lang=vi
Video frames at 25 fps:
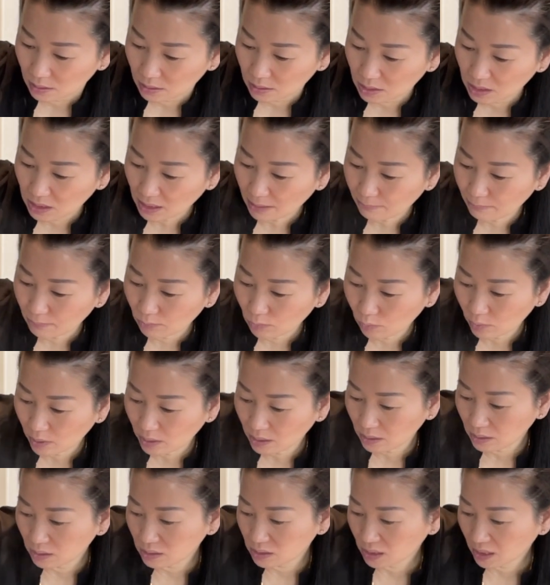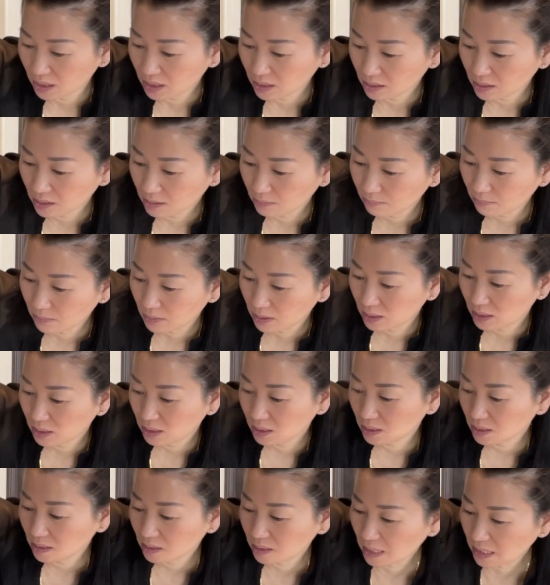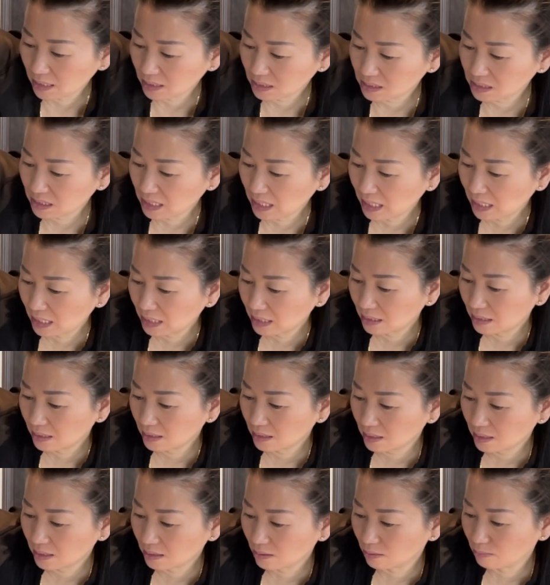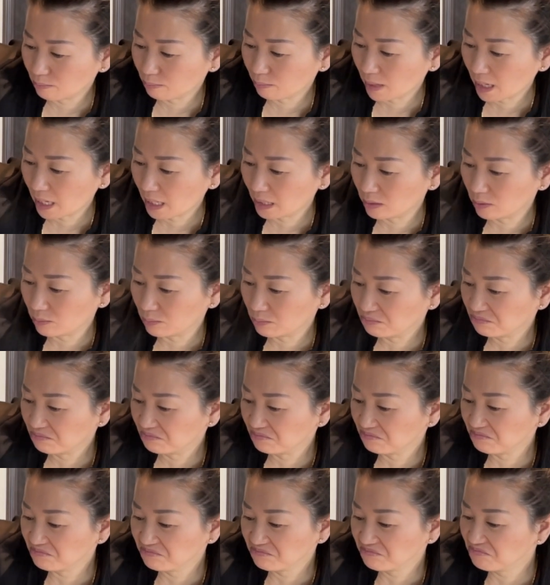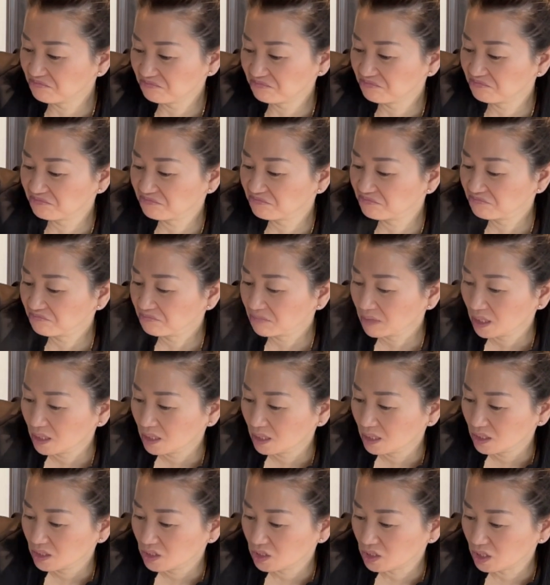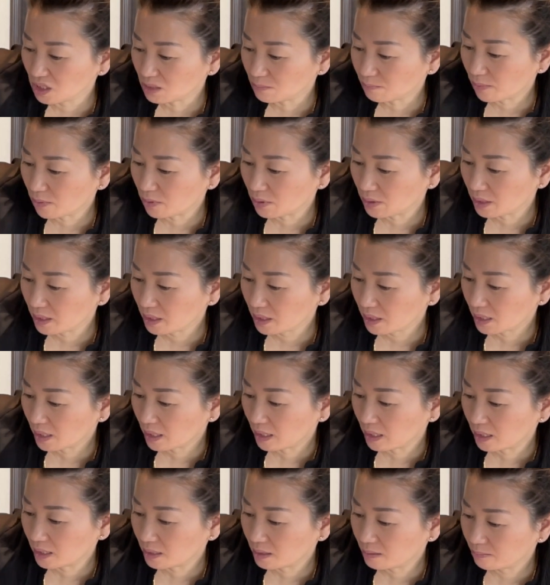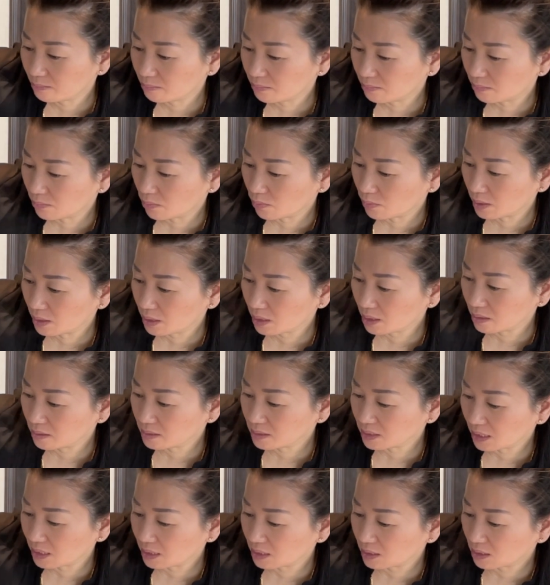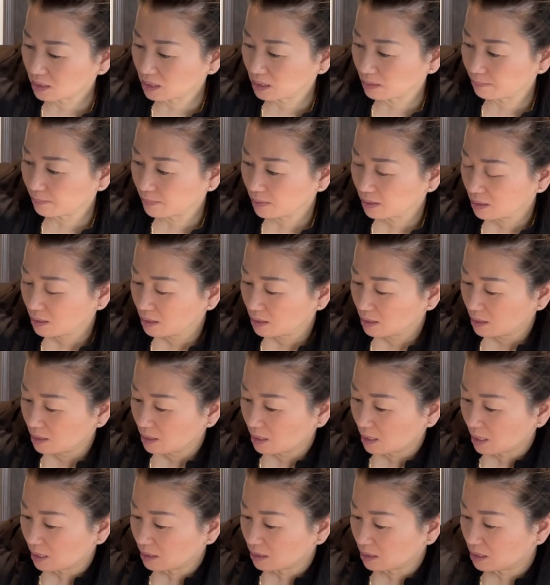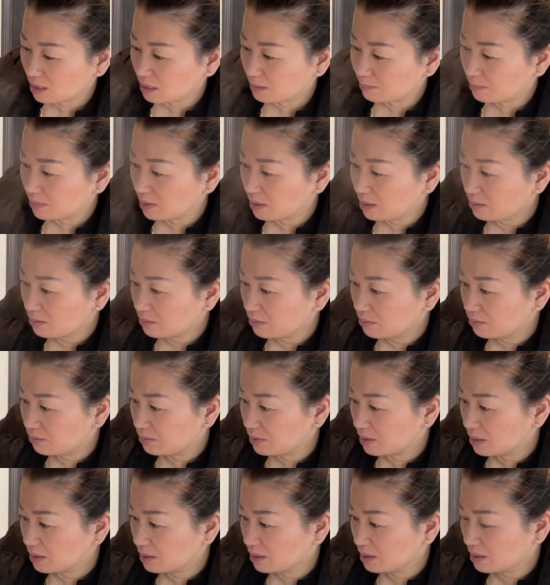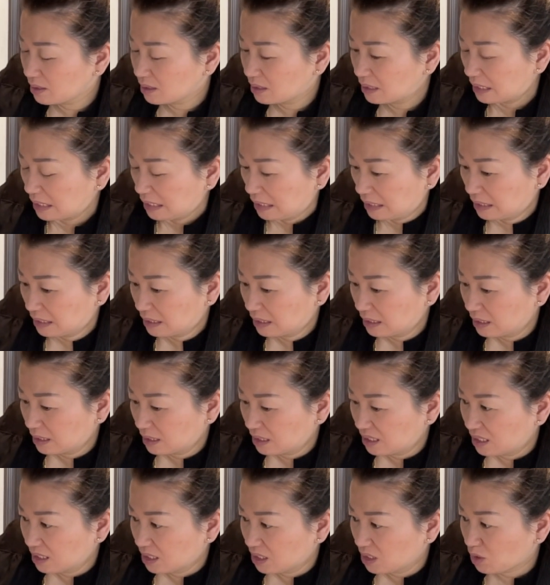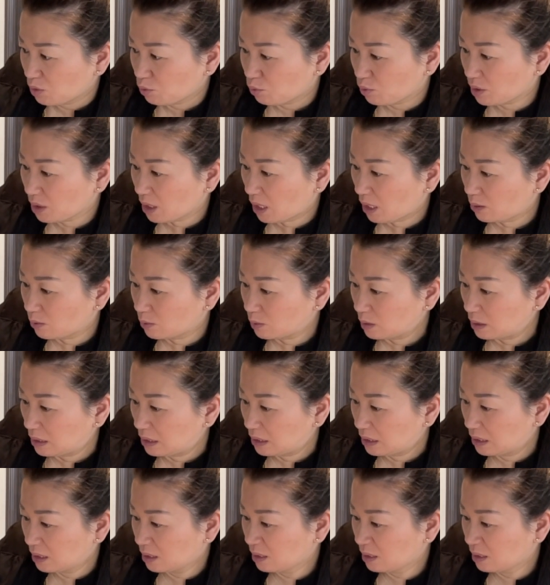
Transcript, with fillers: chặt mòn nắng chén là bơi đặt tràn ở bà nhung triệt pho đấy à mòn đấy đại sản kịp à ta kịp ní view thua ơi